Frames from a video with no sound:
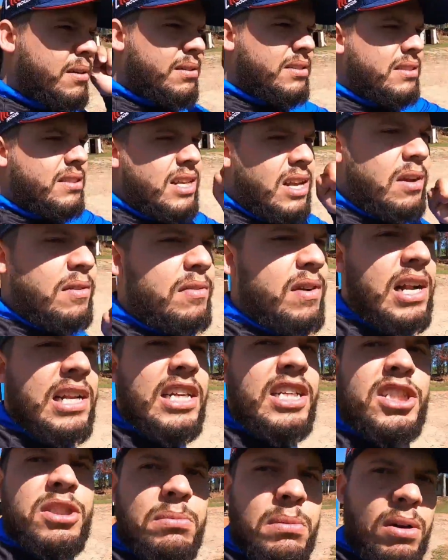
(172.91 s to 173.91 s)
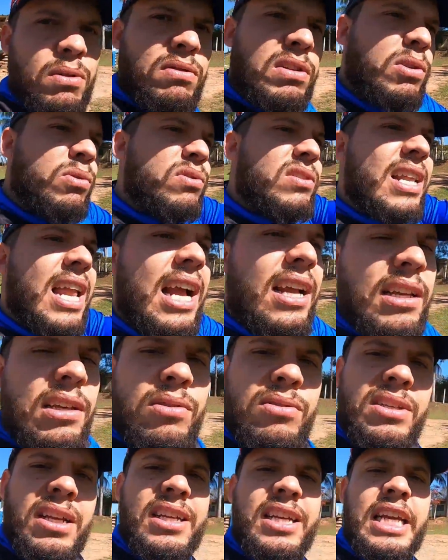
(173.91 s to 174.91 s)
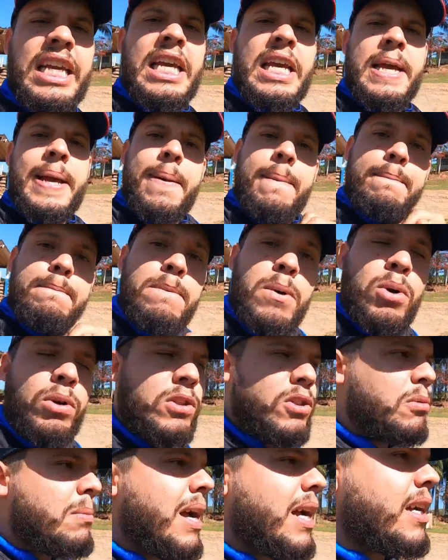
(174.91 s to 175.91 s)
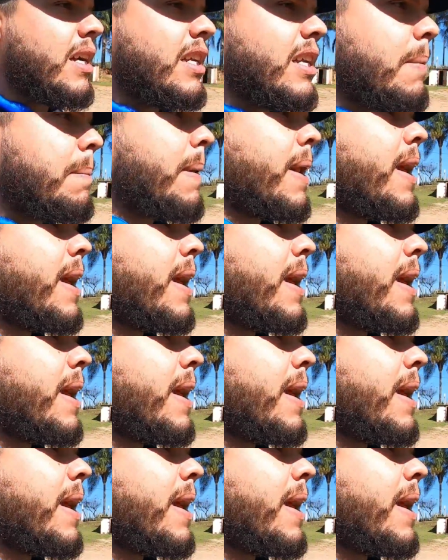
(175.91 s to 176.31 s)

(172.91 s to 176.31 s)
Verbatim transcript: Ensinar uma varinha de mão, tem uns laguinhos aqui muito bacana